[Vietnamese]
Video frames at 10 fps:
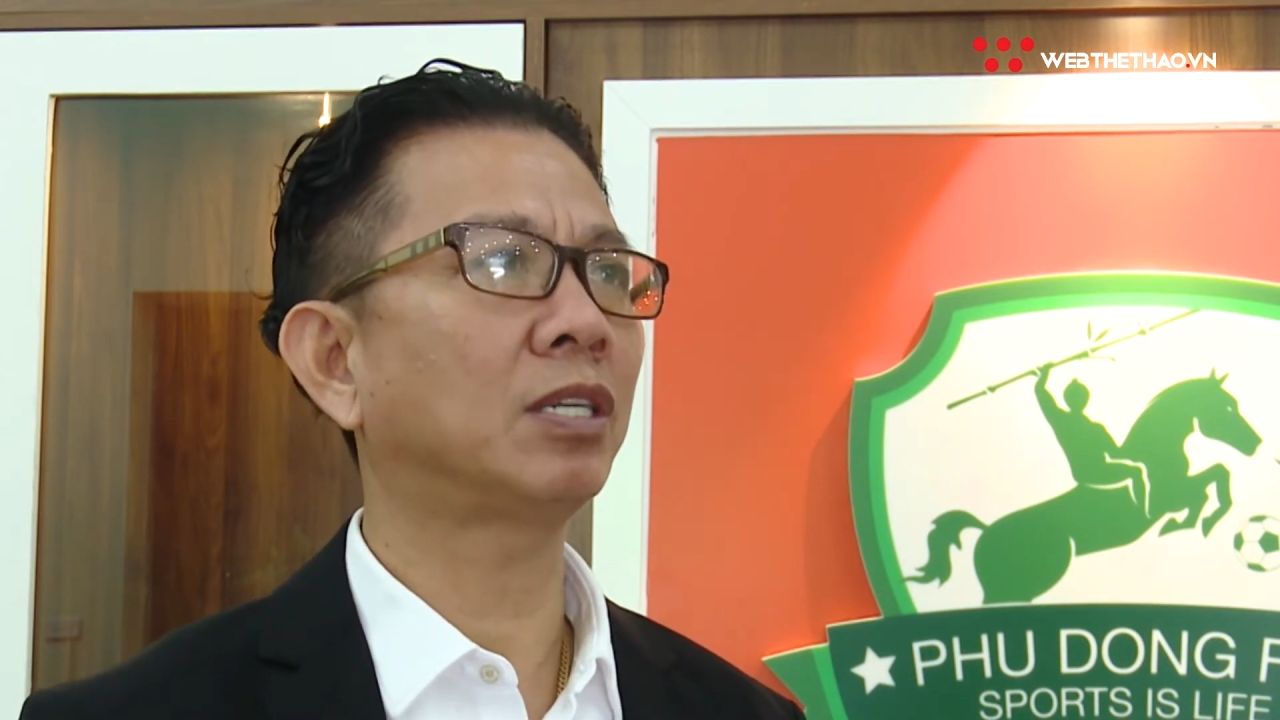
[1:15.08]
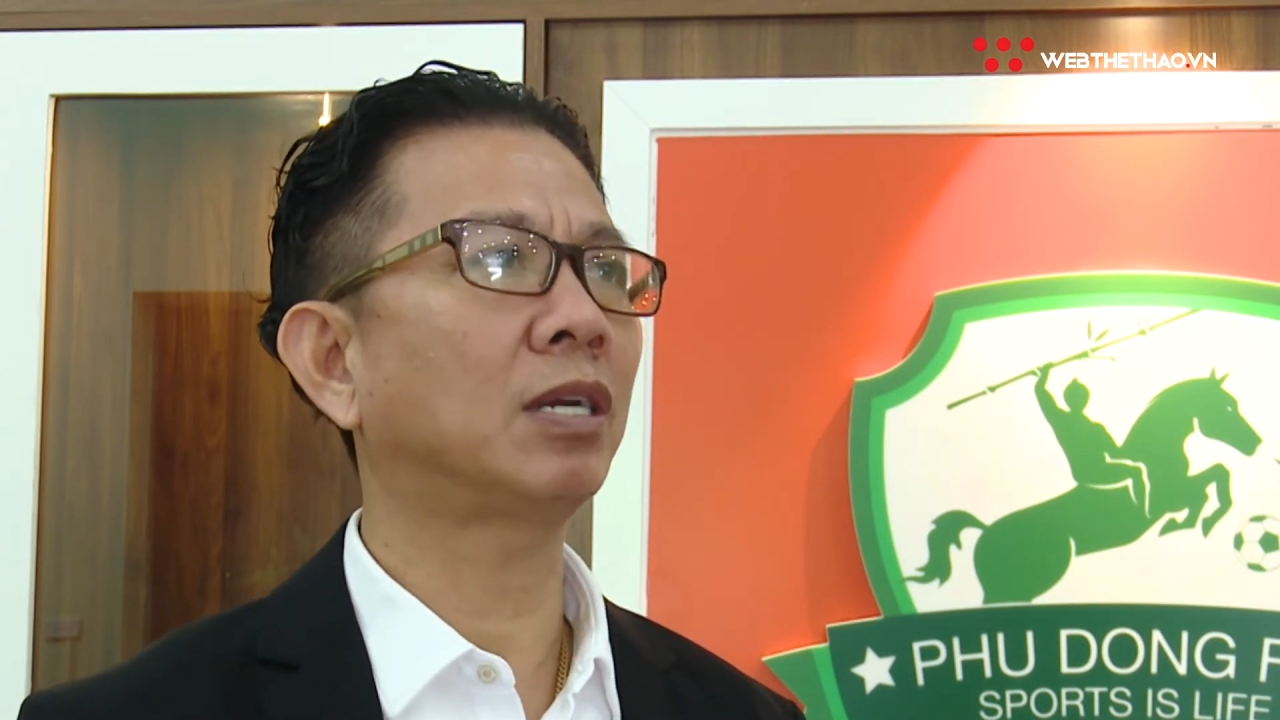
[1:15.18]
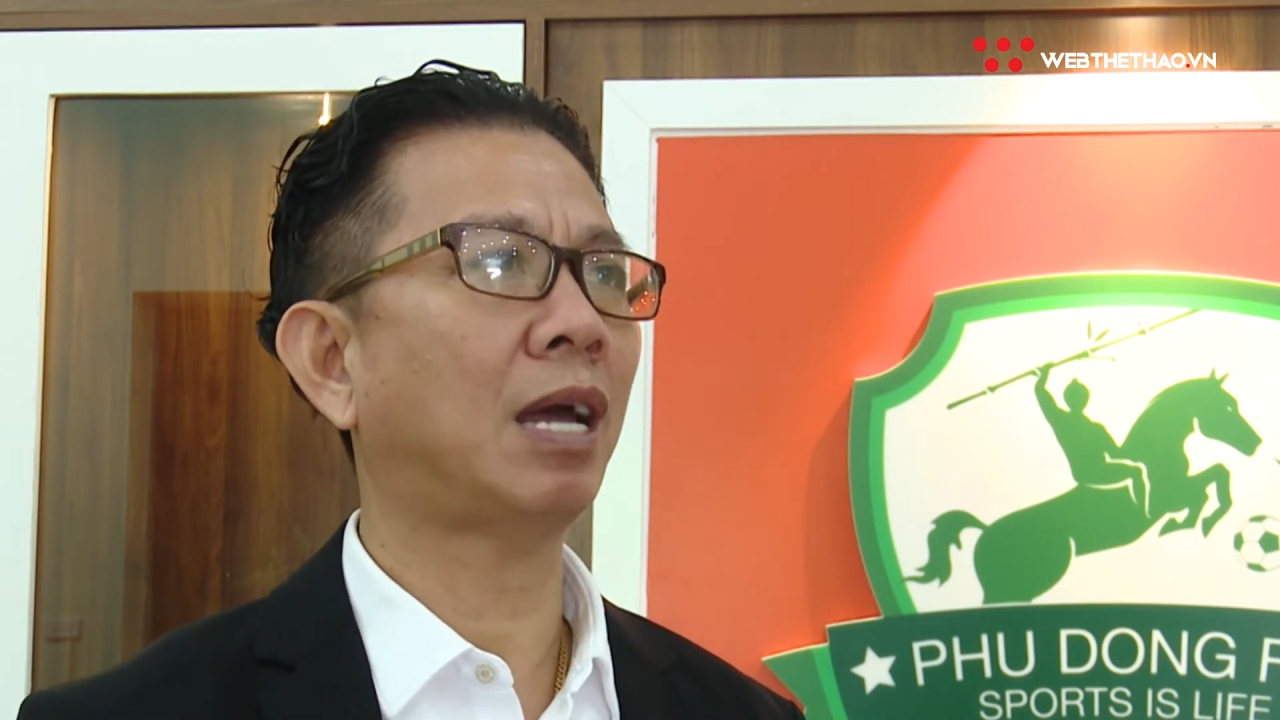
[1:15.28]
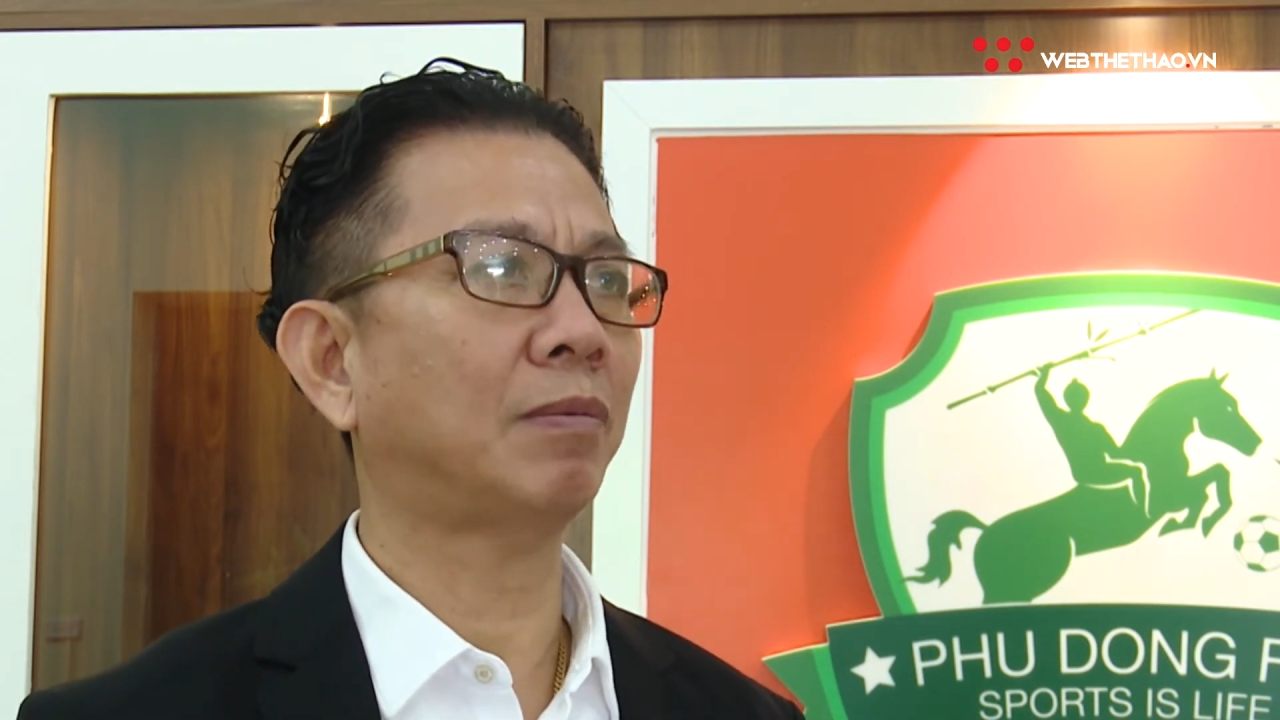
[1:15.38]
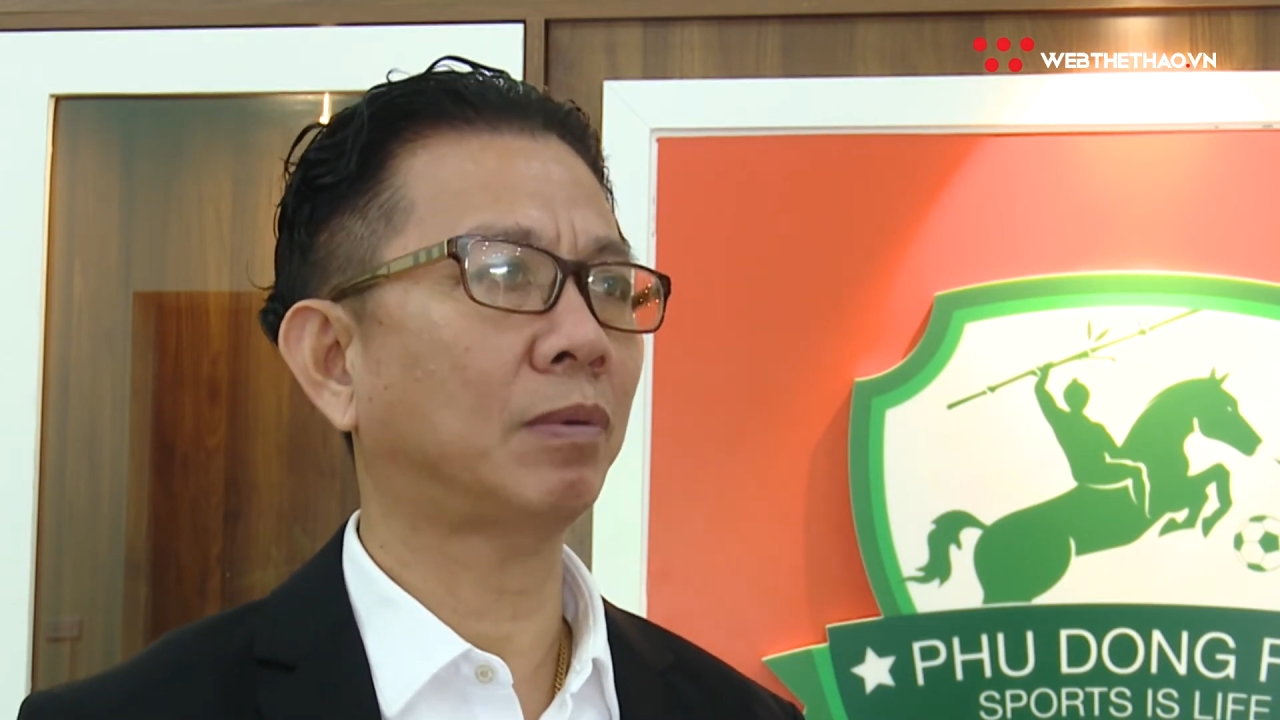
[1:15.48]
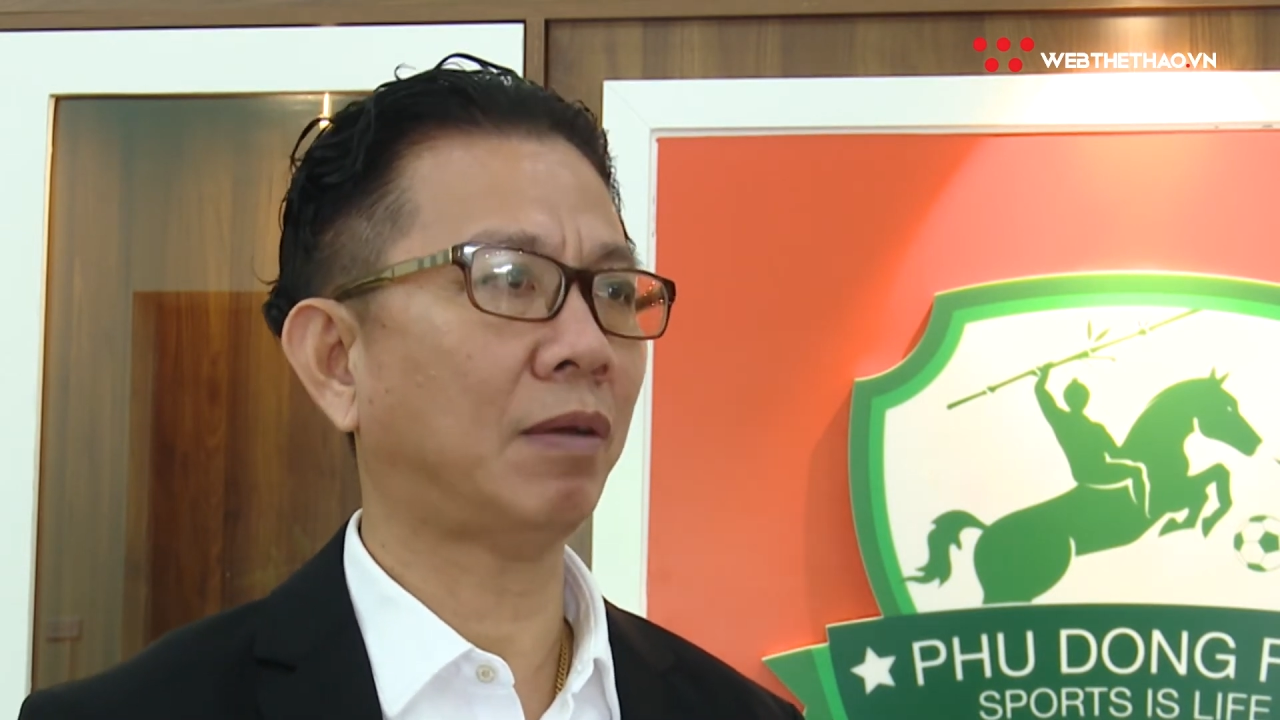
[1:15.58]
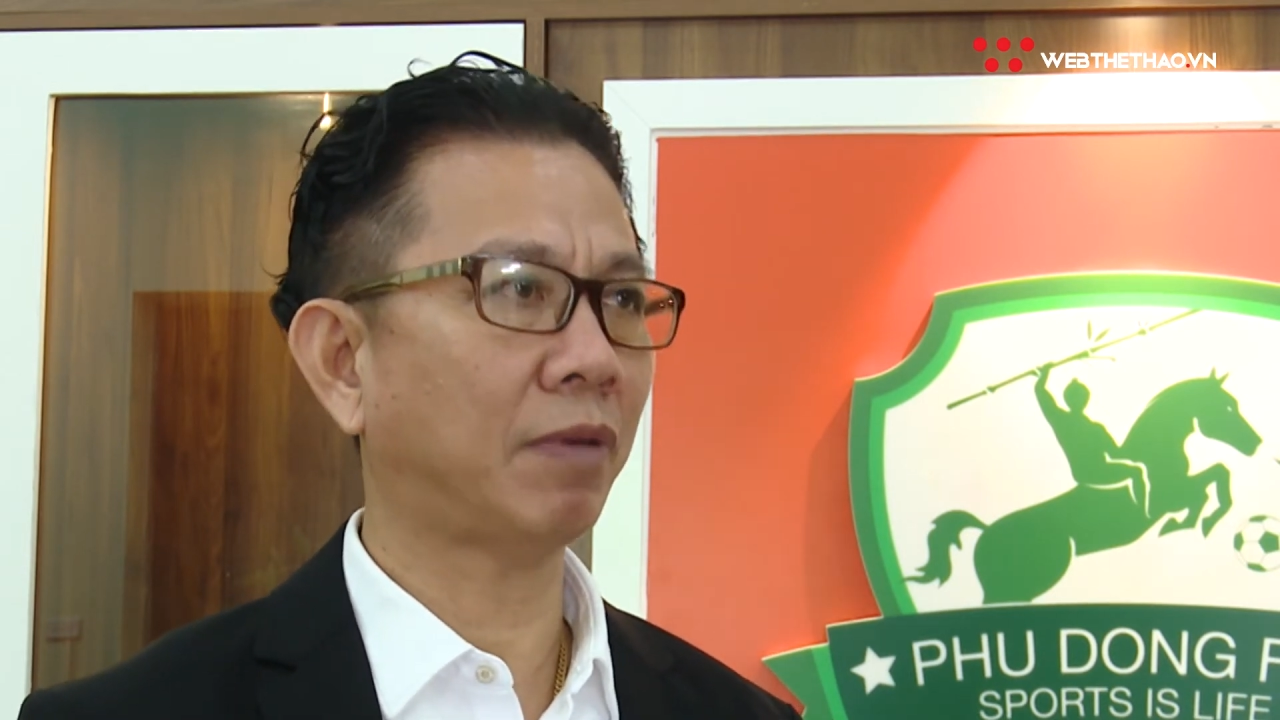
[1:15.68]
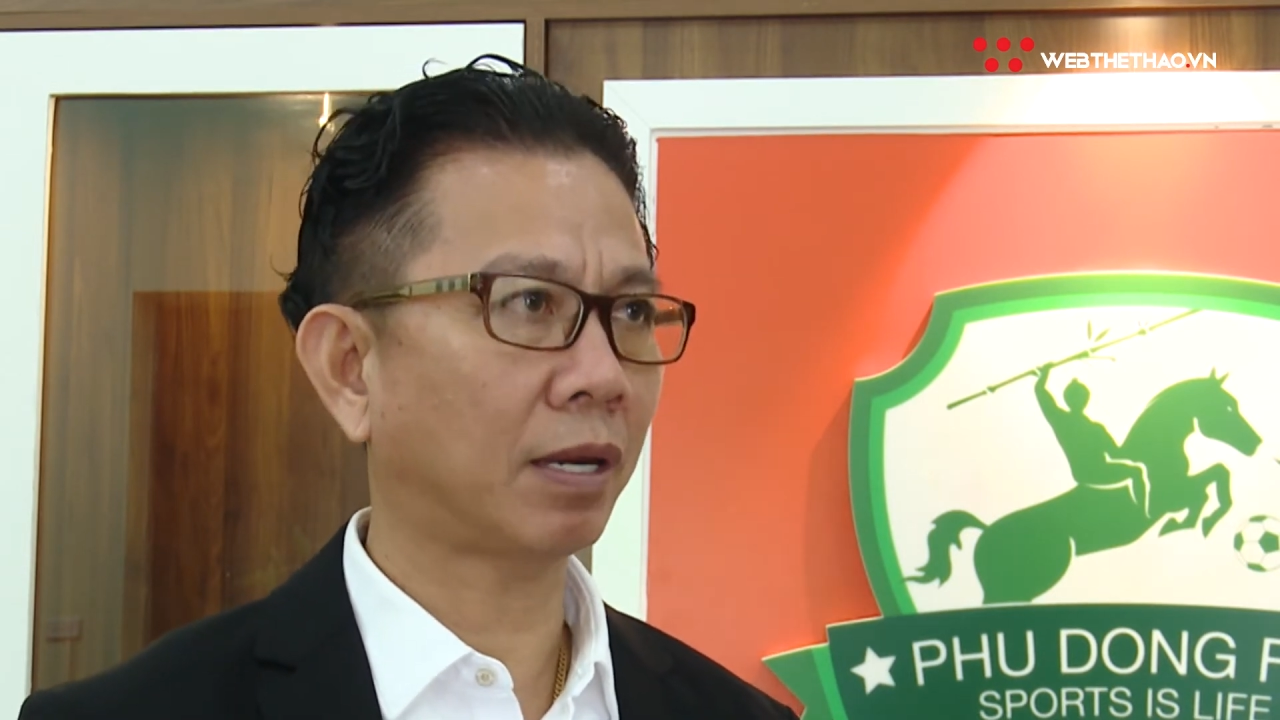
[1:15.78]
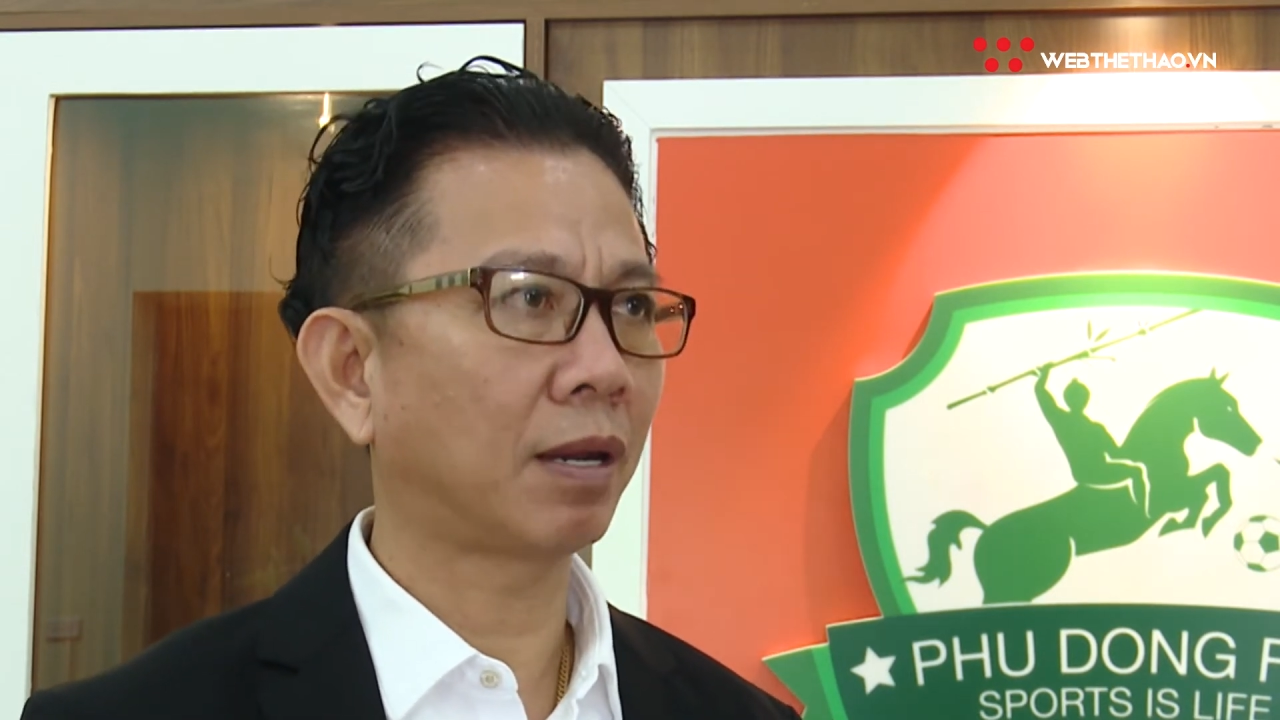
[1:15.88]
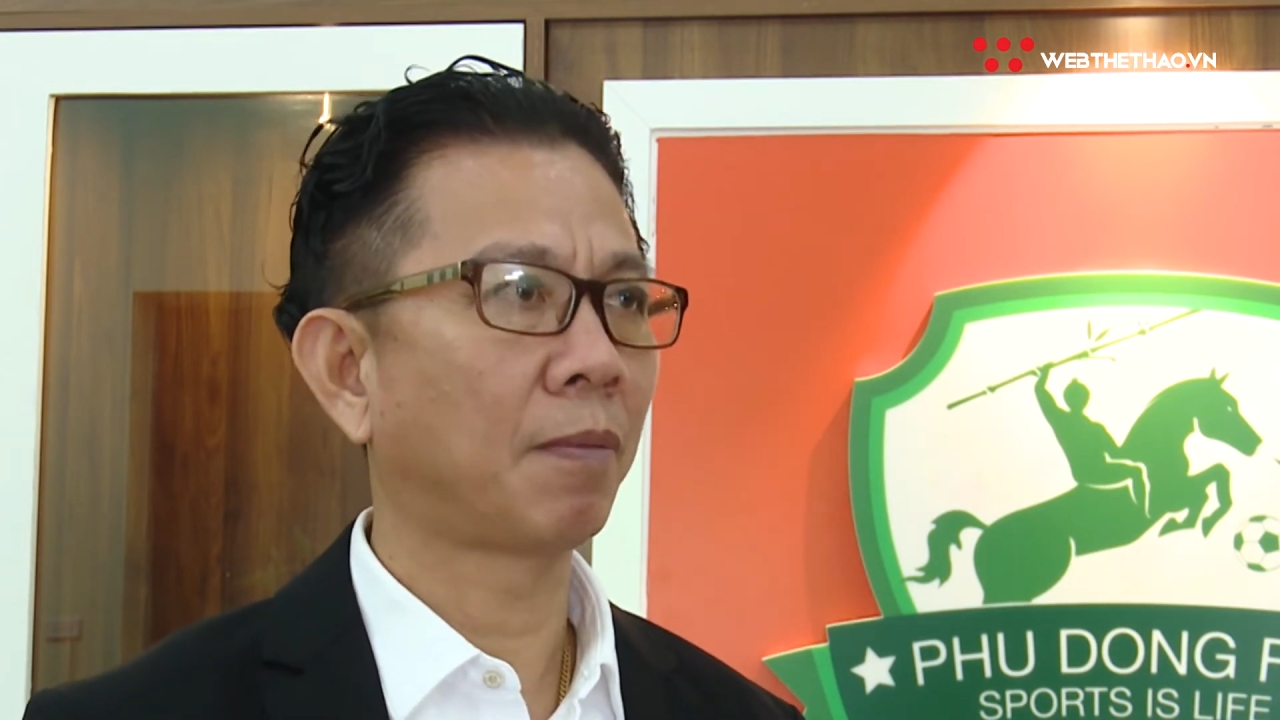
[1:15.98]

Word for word: tương lai bóng đá việt